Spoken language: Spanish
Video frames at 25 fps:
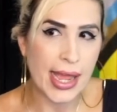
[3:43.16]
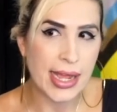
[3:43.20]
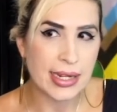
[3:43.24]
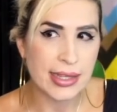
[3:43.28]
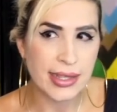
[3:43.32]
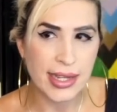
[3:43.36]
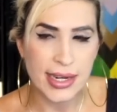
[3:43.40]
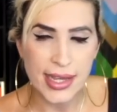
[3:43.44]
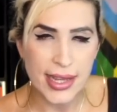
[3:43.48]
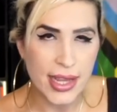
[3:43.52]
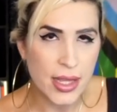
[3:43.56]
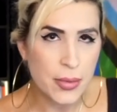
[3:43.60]

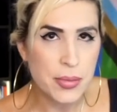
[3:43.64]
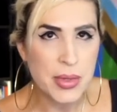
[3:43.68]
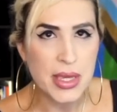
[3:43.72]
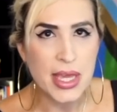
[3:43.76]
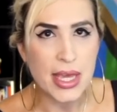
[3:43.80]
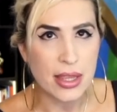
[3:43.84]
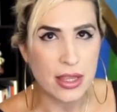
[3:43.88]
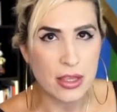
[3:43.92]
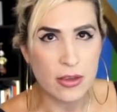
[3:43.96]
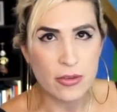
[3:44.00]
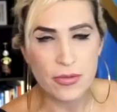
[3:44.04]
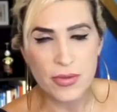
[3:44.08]
entrada a mi
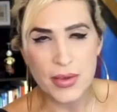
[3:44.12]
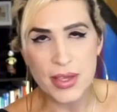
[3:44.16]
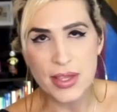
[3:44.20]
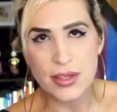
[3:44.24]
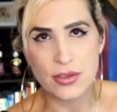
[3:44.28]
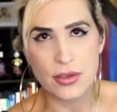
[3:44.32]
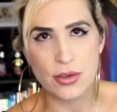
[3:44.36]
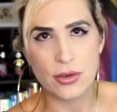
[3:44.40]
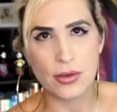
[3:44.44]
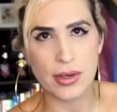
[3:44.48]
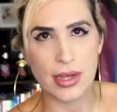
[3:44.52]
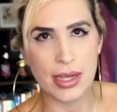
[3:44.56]

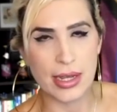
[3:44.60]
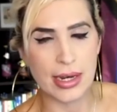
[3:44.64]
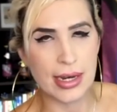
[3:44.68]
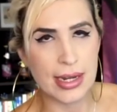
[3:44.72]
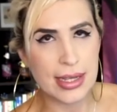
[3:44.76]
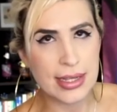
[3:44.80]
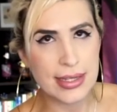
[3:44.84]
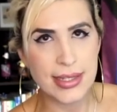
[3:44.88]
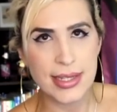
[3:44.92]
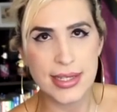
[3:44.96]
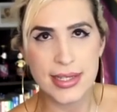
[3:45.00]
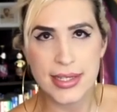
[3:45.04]
edificio en
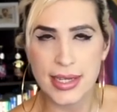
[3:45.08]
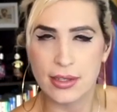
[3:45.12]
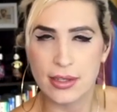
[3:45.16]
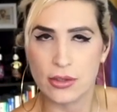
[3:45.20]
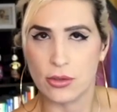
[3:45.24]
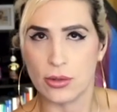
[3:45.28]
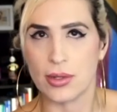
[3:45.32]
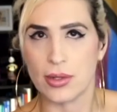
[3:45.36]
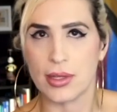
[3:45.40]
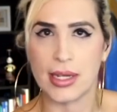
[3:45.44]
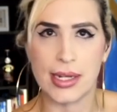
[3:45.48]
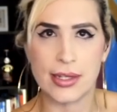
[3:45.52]
este
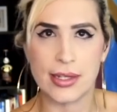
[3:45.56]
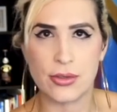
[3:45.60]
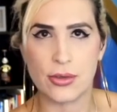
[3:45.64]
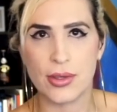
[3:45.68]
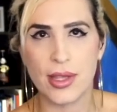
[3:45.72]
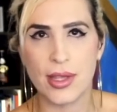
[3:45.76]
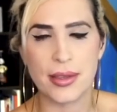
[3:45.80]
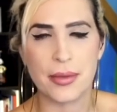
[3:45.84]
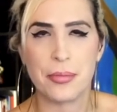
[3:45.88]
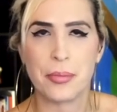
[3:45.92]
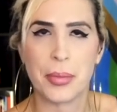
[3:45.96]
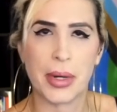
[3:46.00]
sector de la
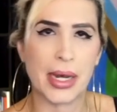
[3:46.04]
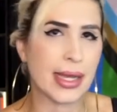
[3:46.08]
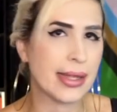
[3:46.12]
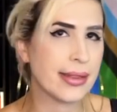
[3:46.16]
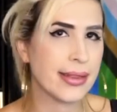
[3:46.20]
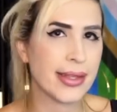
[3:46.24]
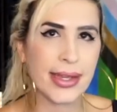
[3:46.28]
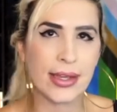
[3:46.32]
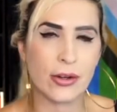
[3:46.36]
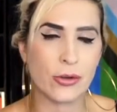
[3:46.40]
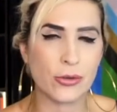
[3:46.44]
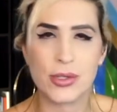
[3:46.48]
ciudad. Para la
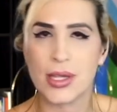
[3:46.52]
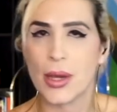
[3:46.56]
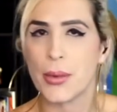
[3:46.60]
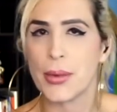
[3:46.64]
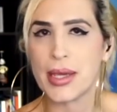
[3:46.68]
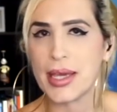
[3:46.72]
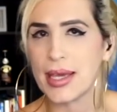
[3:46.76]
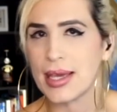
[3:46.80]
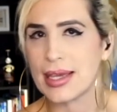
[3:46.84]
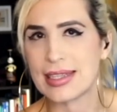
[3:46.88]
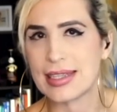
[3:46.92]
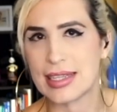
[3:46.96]
gente que no
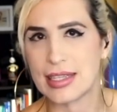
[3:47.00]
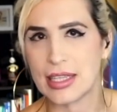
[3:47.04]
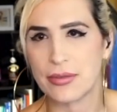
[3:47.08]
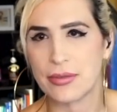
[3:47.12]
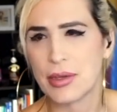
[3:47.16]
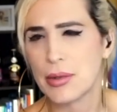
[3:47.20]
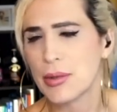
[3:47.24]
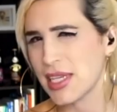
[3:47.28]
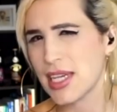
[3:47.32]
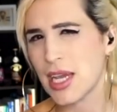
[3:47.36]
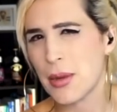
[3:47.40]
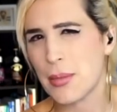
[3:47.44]
sabe qué es Santa
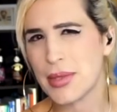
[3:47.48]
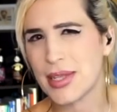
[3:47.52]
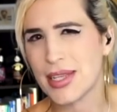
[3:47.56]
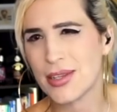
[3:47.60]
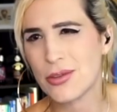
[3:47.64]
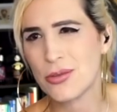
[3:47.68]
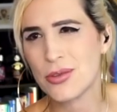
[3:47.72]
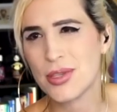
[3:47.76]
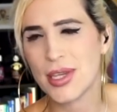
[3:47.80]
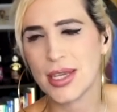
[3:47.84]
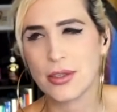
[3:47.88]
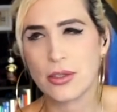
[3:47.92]
Fe, básicamente
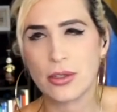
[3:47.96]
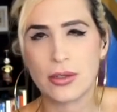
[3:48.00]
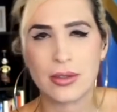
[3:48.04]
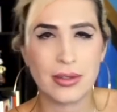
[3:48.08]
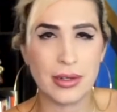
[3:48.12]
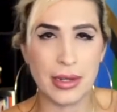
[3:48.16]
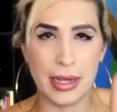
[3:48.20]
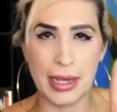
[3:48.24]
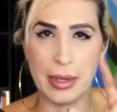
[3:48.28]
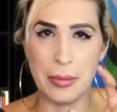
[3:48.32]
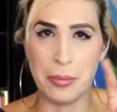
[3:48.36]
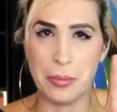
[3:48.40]
es un
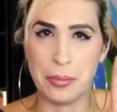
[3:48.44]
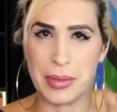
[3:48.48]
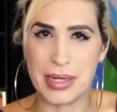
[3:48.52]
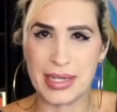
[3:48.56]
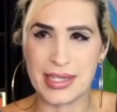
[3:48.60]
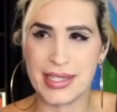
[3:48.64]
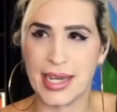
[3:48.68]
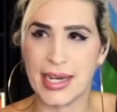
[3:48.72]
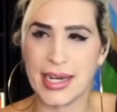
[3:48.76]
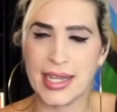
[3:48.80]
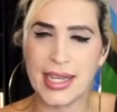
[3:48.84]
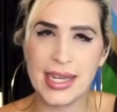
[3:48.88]
sector
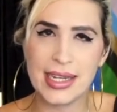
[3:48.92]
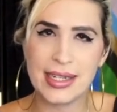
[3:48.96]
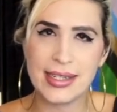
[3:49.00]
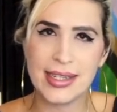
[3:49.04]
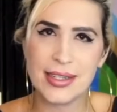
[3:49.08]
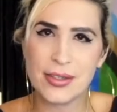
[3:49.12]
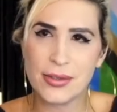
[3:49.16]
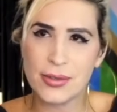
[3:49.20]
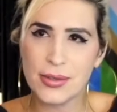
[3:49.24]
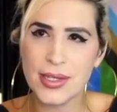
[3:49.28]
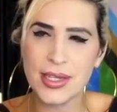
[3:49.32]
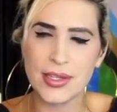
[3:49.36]
empresarial de
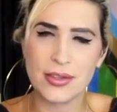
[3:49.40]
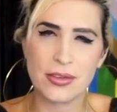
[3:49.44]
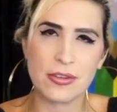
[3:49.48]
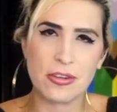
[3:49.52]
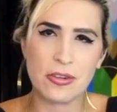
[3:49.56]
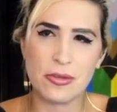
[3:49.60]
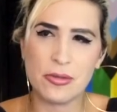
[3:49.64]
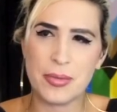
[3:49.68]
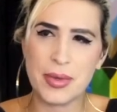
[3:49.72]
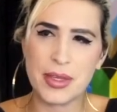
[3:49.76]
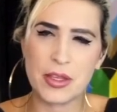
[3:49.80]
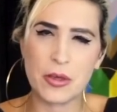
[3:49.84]
estos que son
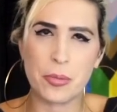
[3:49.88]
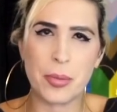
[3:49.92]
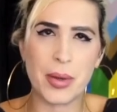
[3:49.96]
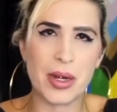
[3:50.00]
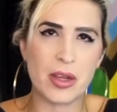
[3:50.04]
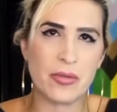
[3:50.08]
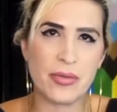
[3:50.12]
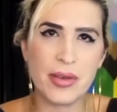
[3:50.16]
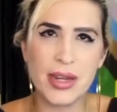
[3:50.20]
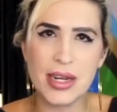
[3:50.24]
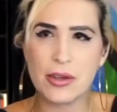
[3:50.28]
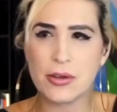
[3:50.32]
como medio
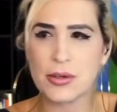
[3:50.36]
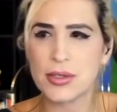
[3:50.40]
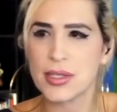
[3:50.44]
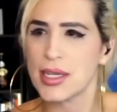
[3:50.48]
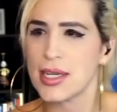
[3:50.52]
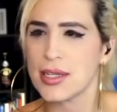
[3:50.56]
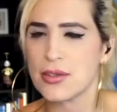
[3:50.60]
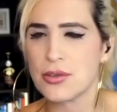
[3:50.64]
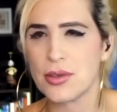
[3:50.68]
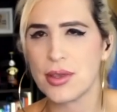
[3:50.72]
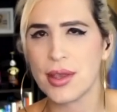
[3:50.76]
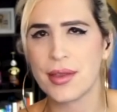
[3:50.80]
periféricos a
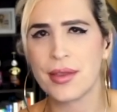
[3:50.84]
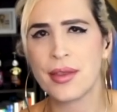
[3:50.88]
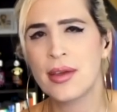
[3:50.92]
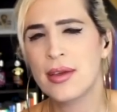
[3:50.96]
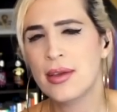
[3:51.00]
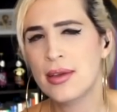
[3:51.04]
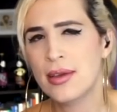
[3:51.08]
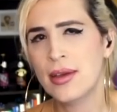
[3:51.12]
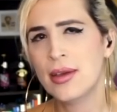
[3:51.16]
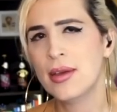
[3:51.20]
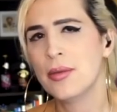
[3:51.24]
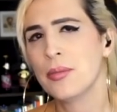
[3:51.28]
la ciudad,
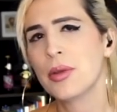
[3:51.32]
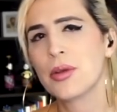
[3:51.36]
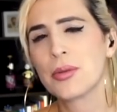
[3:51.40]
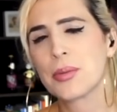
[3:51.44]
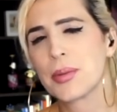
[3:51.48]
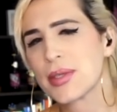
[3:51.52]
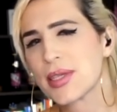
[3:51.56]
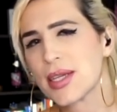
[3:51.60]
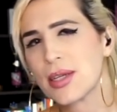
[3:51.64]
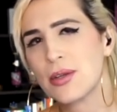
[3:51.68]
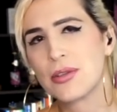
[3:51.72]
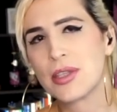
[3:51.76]
pero
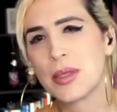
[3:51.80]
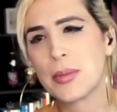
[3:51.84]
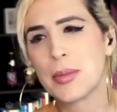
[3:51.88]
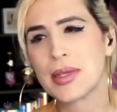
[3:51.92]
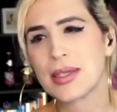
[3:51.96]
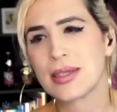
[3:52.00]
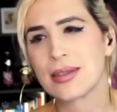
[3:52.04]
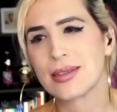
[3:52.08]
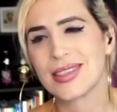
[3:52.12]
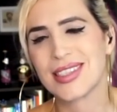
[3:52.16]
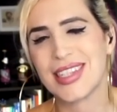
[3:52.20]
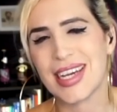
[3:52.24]
pues que en
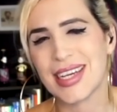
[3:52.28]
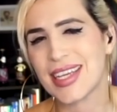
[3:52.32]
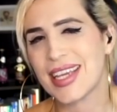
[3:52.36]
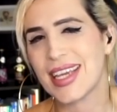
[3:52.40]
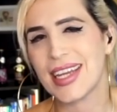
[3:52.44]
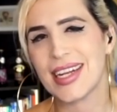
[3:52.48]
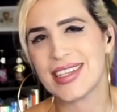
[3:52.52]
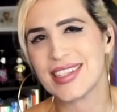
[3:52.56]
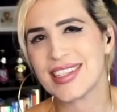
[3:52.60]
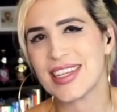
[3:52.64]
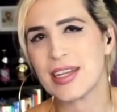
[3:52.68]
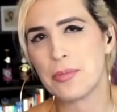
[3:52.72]
últimas ya
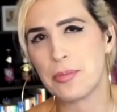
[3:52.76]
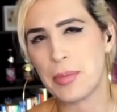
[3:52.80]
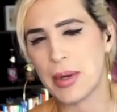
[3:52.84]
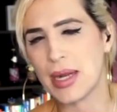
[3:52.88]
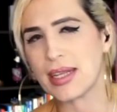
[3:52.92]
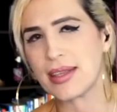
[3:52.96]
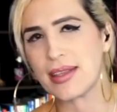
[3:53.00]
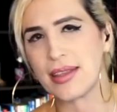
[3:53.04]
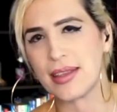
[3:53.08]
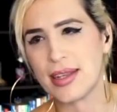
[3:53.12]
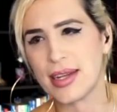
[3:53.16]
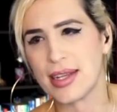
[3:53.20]
quieren ser
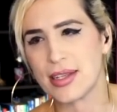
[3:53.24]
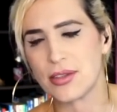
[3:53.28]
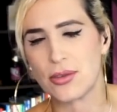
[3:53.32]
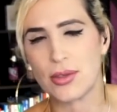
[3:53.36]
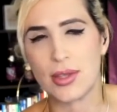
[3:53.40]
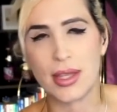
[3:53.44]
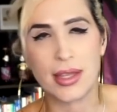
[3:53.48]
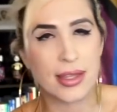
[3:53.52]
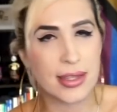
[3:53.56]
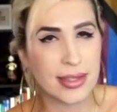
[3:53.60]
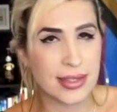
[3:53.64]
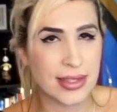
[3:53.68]
parte de la
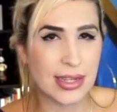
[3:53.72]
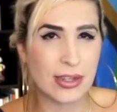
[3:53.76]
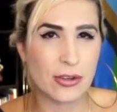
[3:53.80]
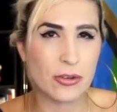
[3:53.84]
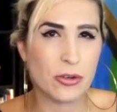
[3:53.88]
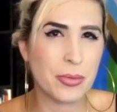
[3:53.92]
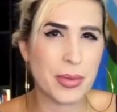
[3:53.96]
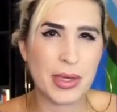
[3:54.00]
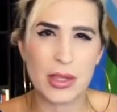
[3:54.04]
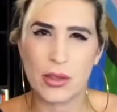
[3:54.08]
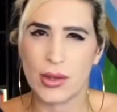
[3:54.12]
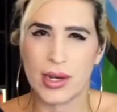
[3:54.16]
ciudad y están
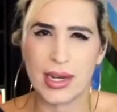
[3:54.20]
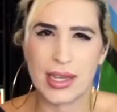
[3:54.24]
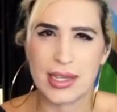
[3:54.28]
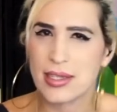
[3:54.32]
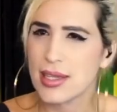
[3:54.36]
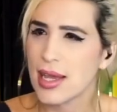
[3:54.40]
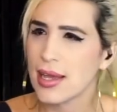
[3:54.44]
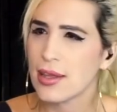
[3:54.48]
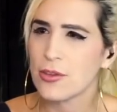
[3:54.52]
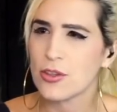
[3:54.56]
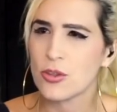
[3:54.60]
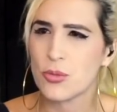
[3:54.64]
como medio
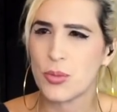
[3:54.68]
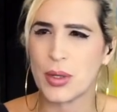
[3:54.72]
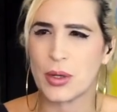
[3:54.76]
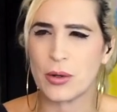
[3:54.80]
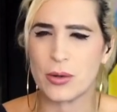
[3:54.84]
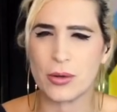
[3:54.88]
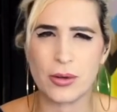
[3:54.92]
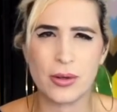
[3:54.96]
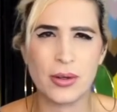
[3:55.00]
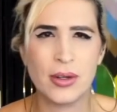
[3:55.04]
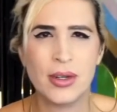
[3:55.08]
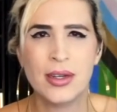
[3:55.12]
anexados, pero
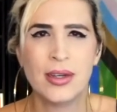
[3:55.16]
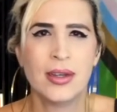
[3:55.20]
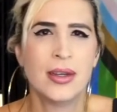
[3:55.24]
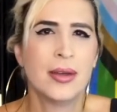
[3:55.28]
no.